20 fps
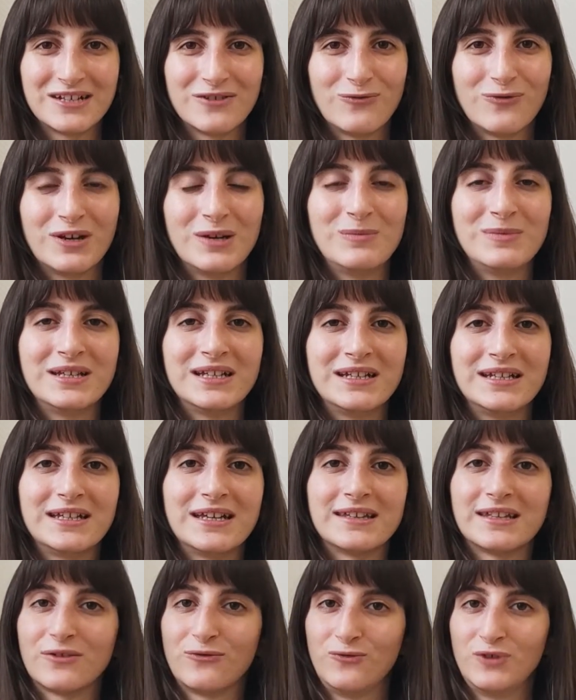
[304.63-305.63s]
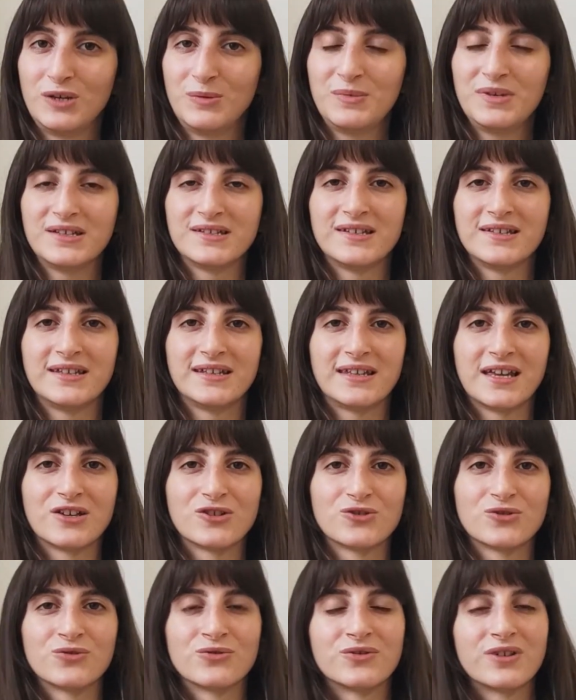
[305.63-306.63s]
Filmleri ya da filmi izledikten
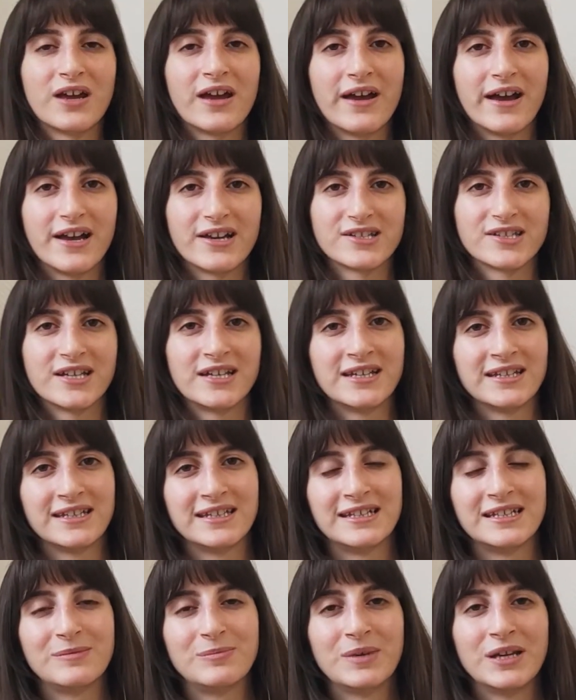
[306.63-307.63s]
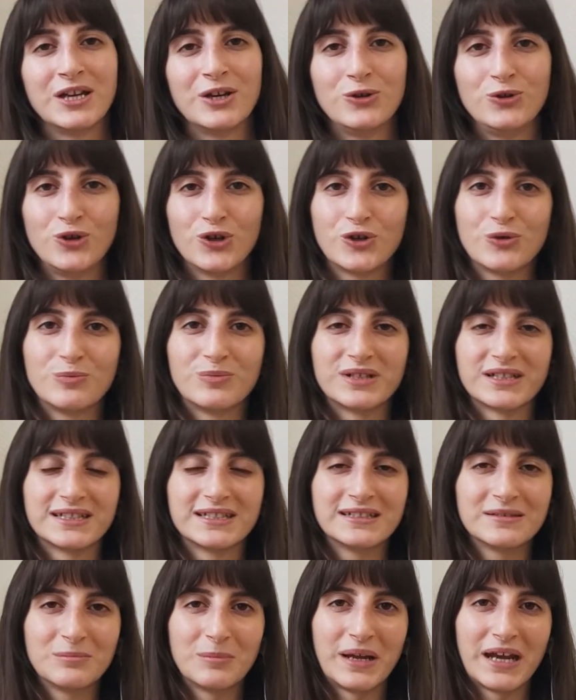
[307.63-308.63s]
sonra aşağıya gidip yorum
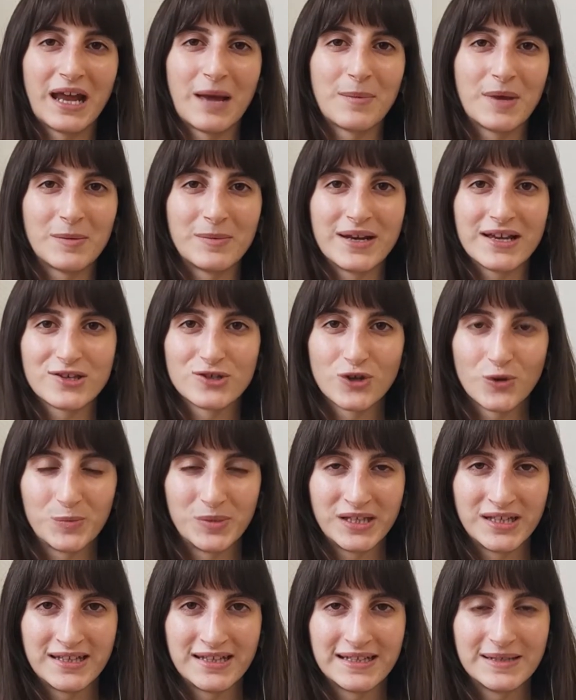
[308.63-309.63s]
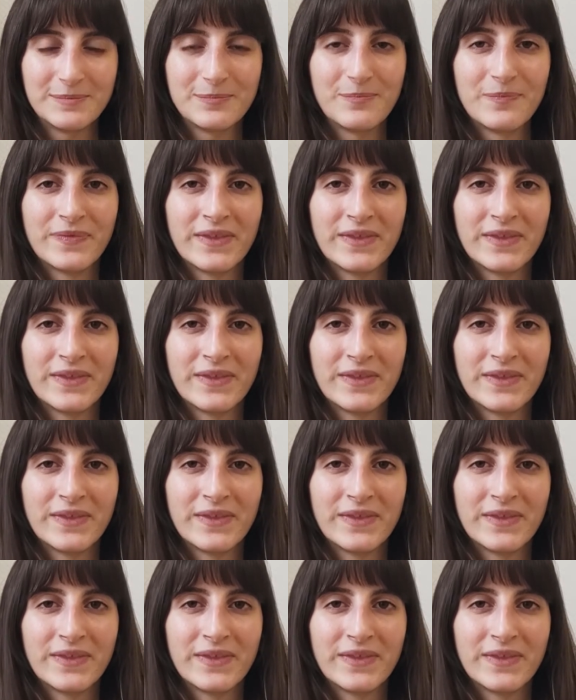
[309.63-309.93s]
bırakın. Beraber biraz sohbet edelim.